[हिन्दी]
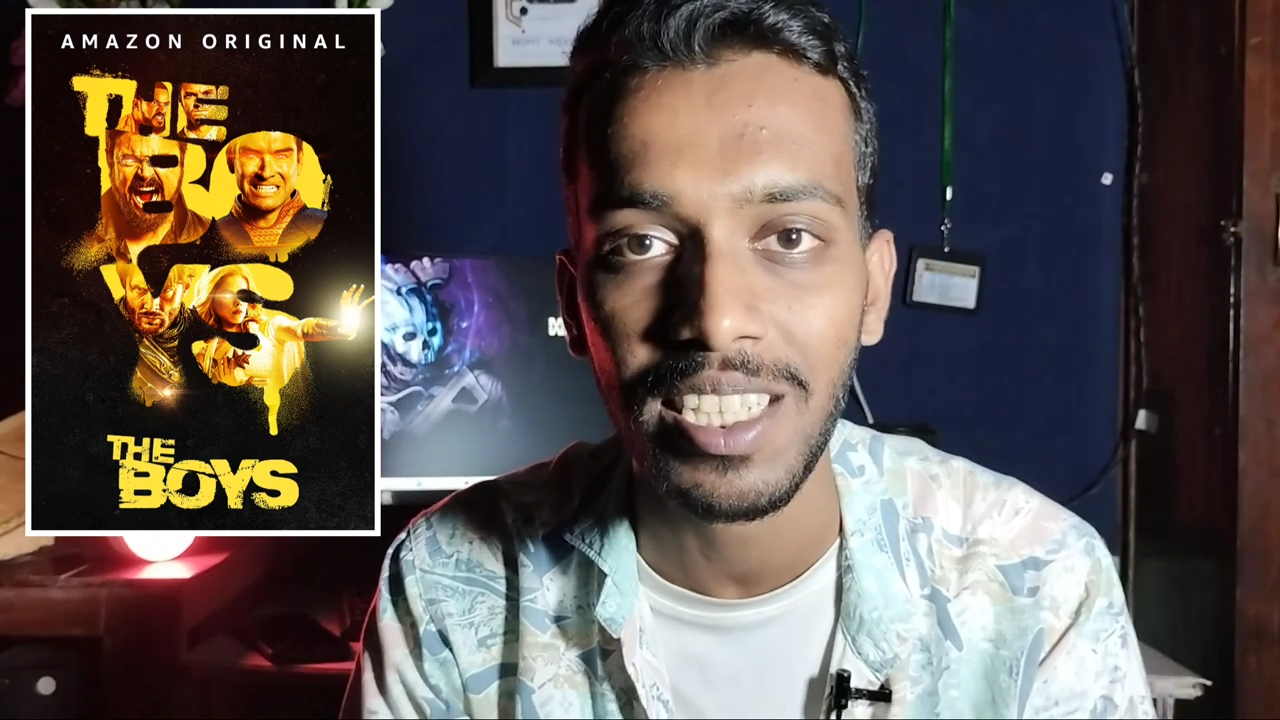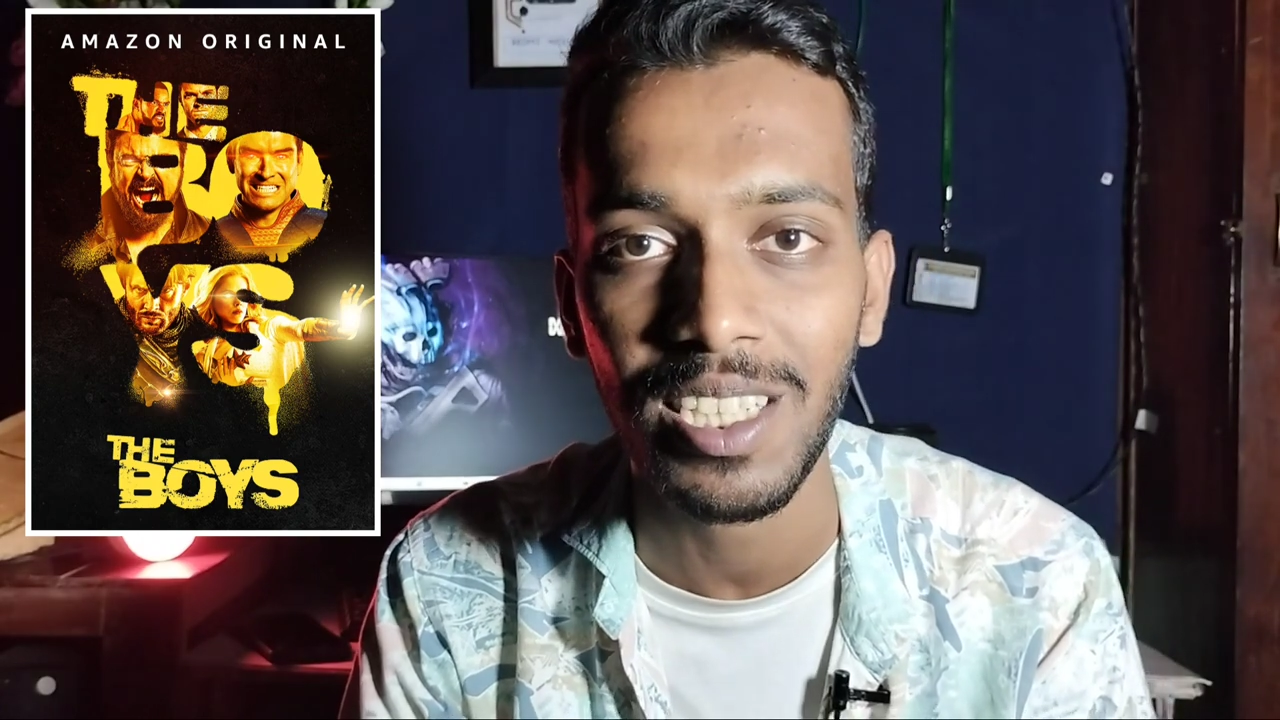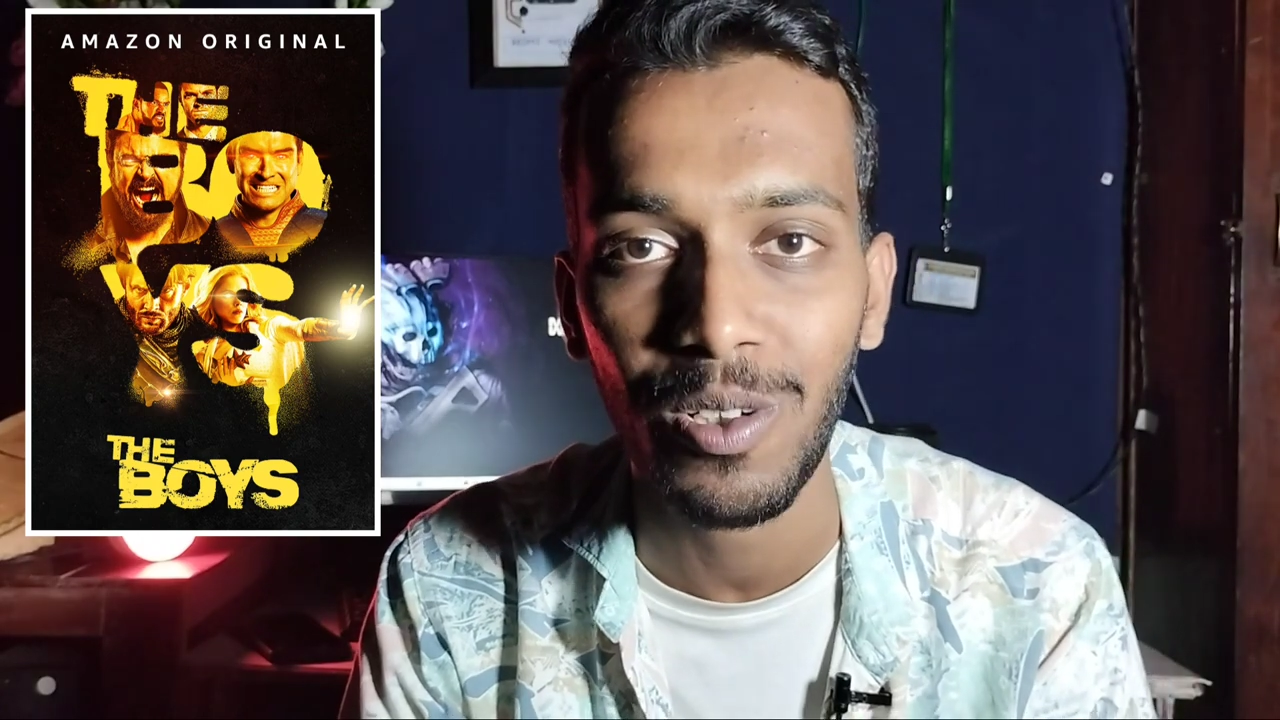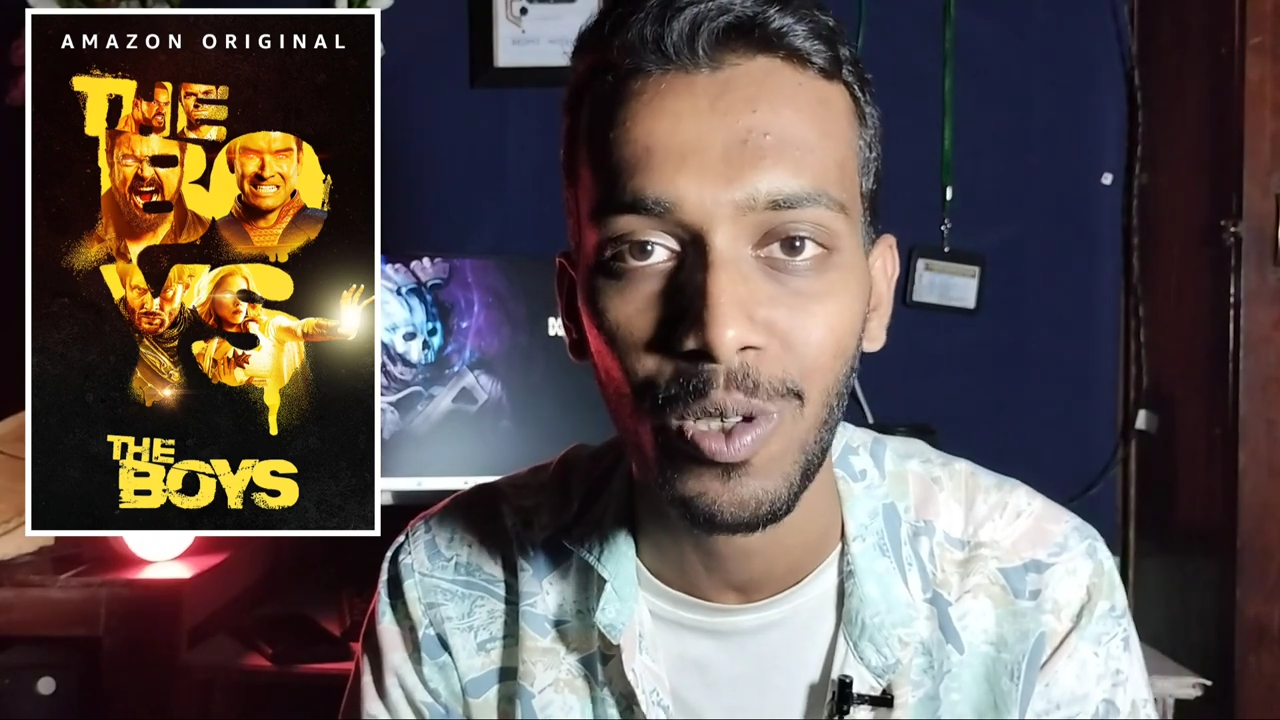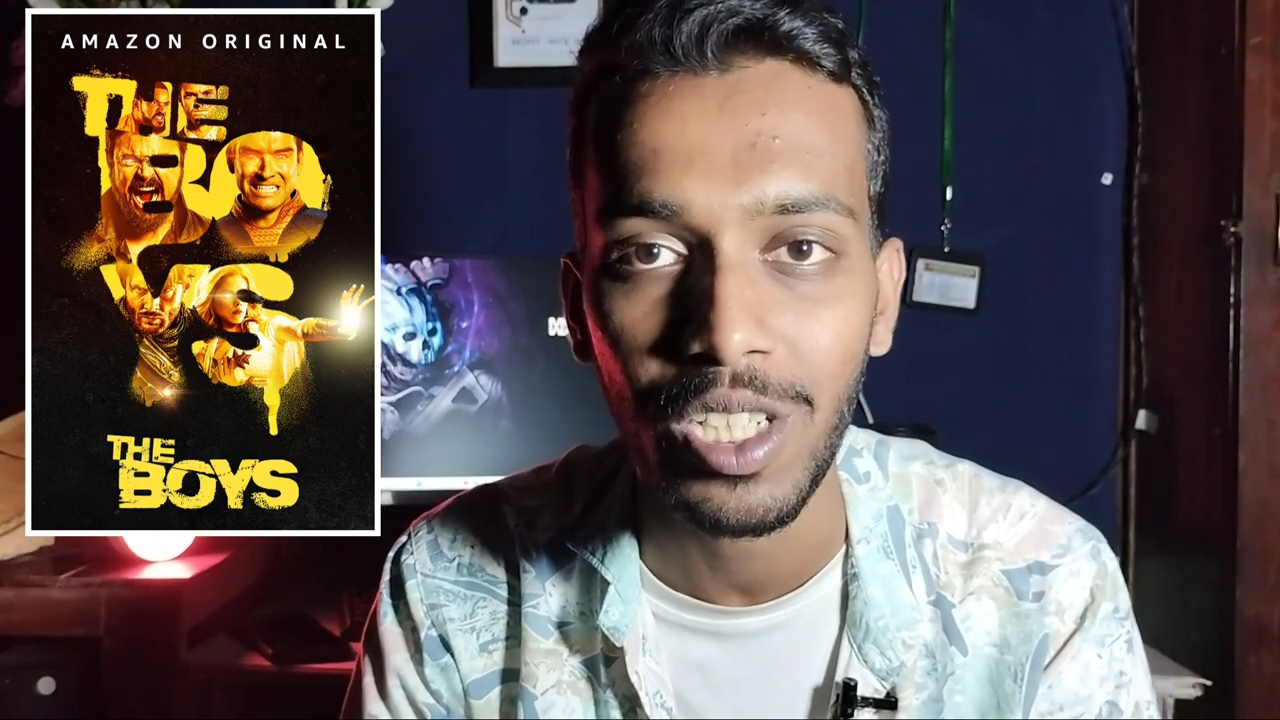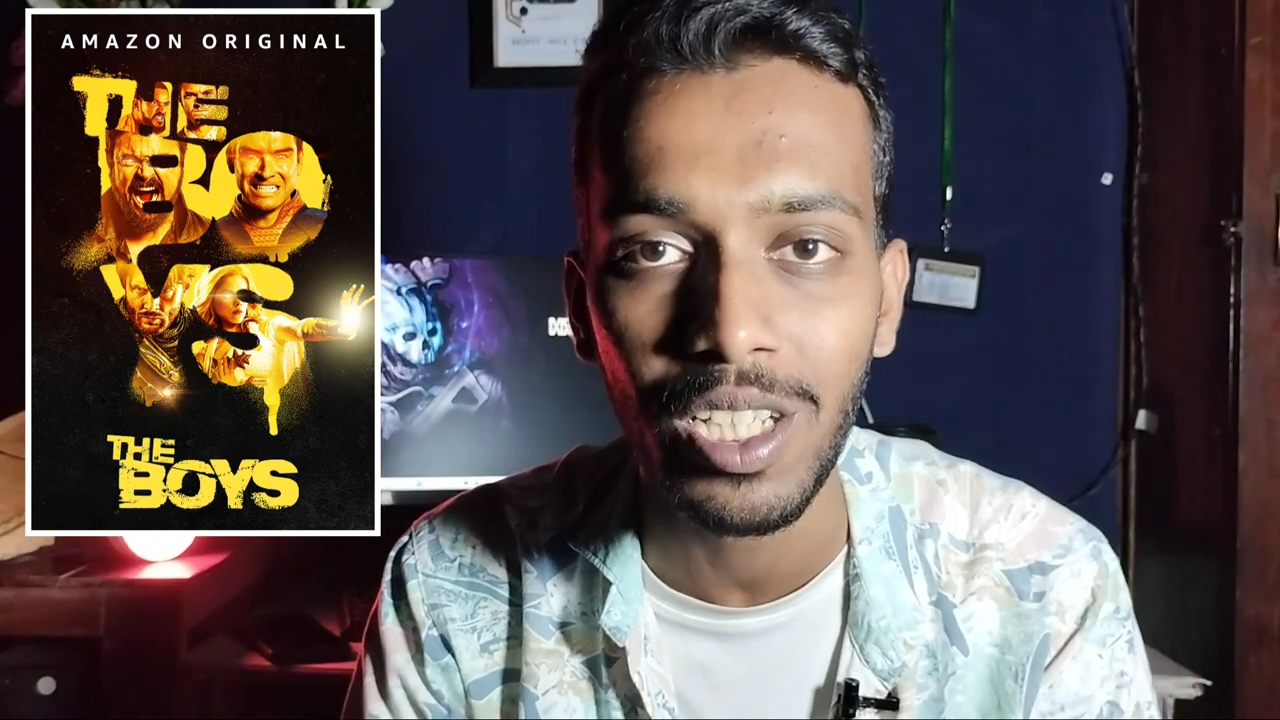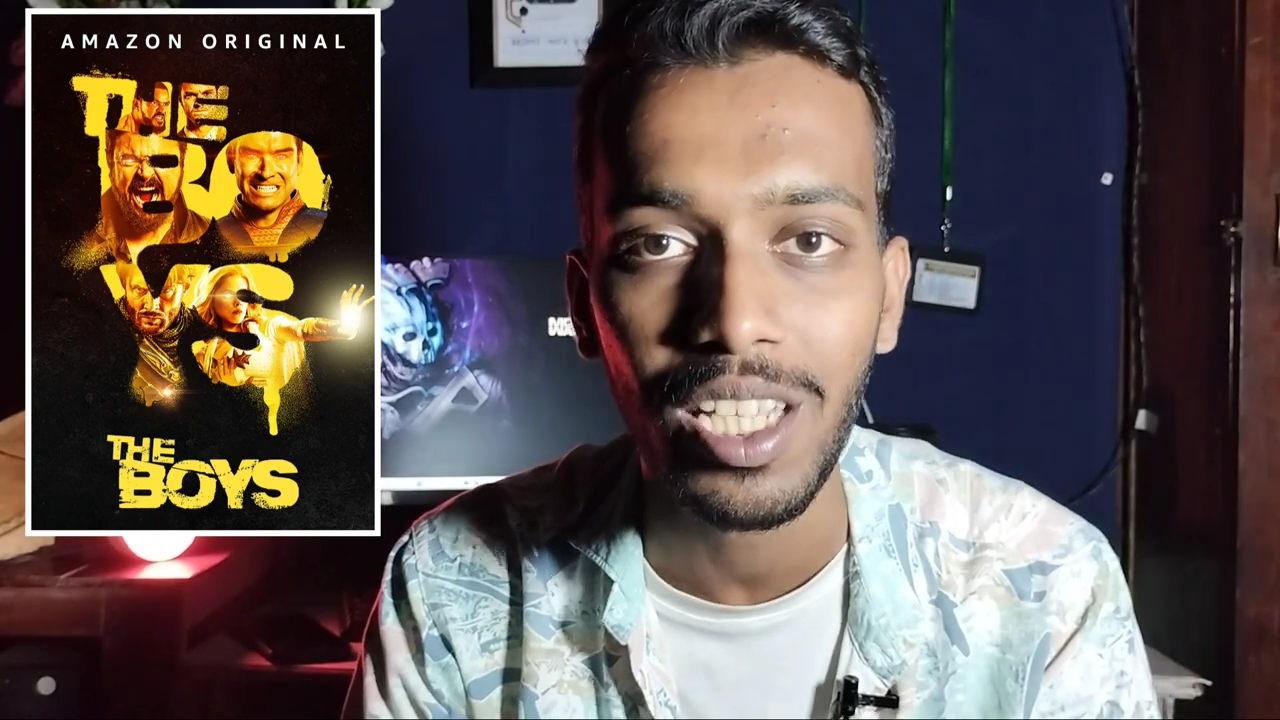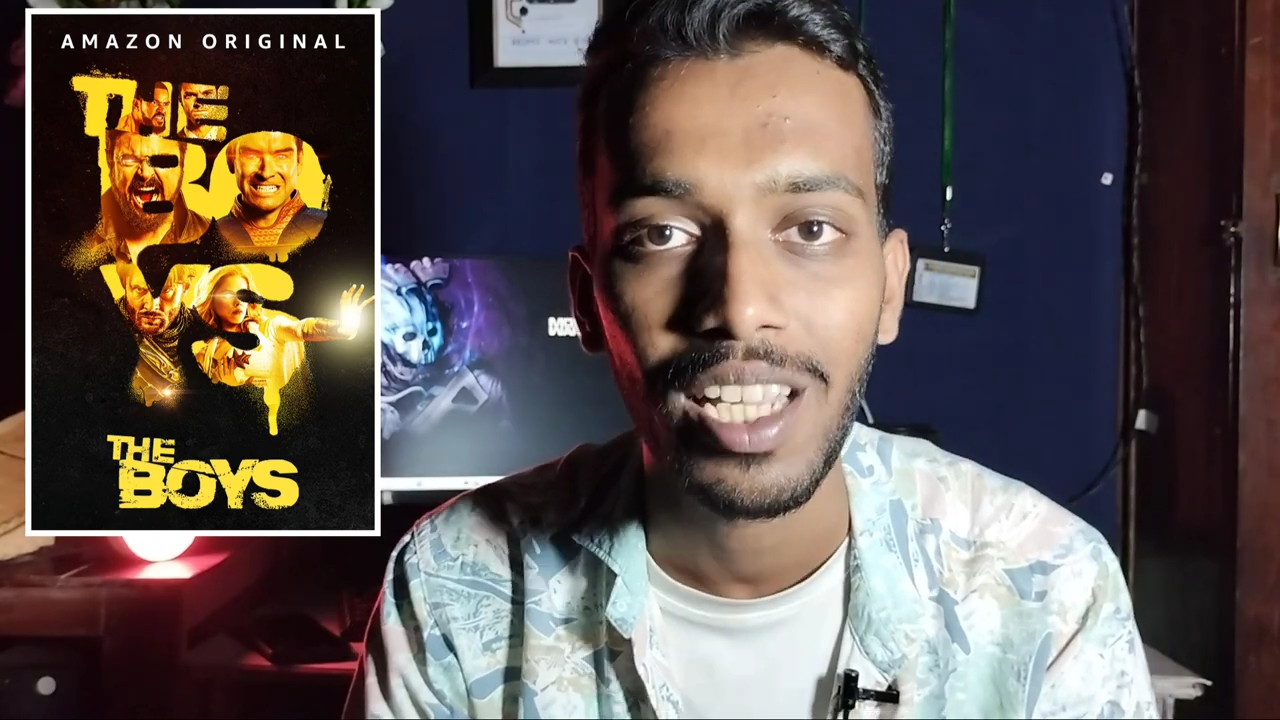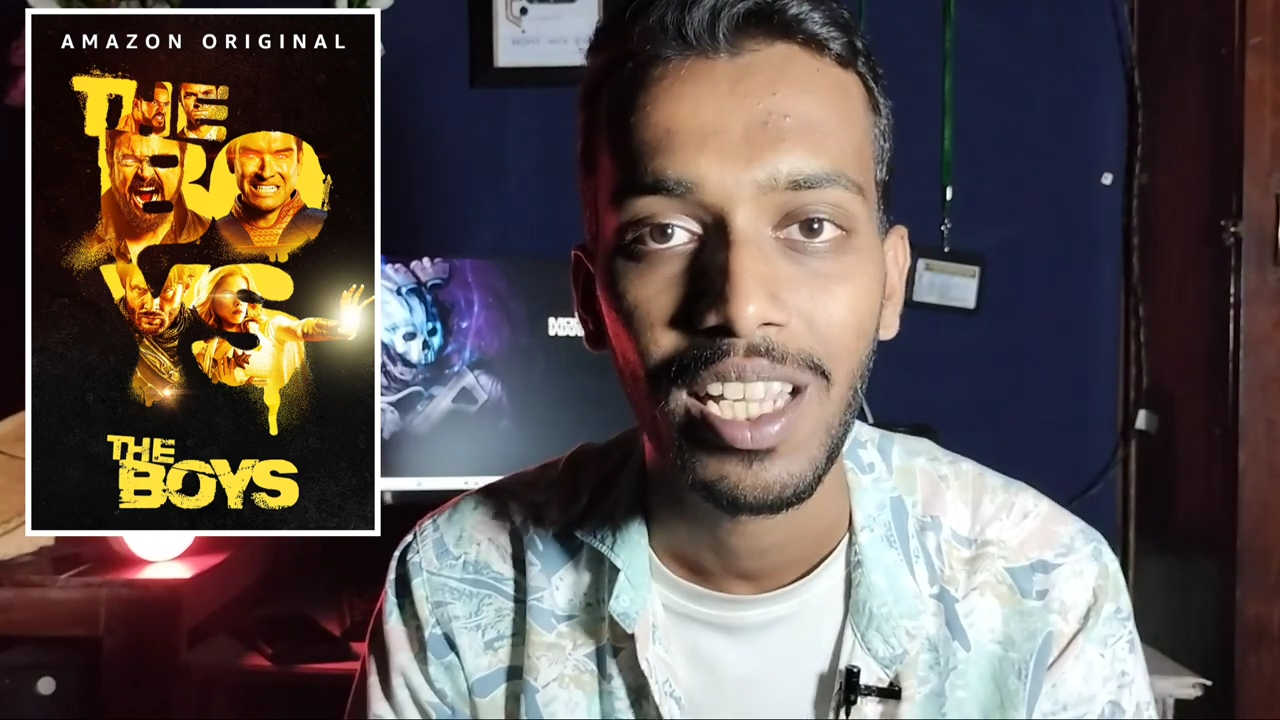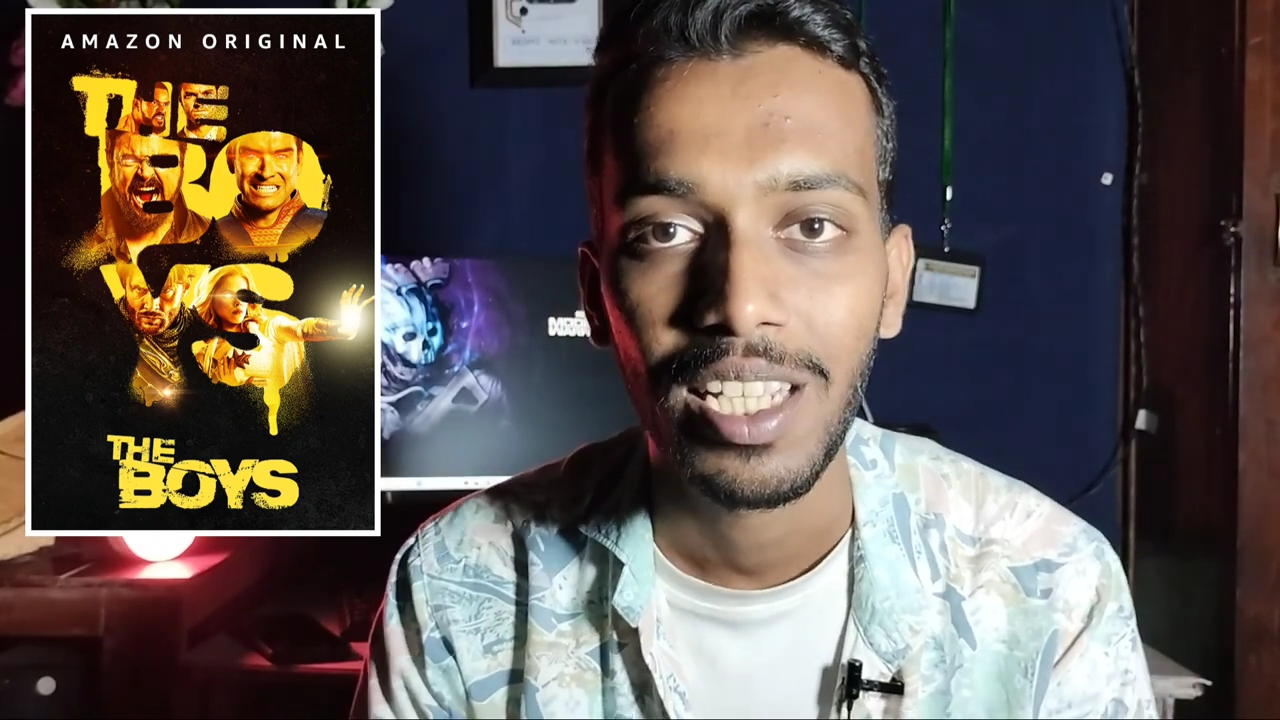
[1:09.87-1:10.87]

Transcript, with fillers: कैसी होगी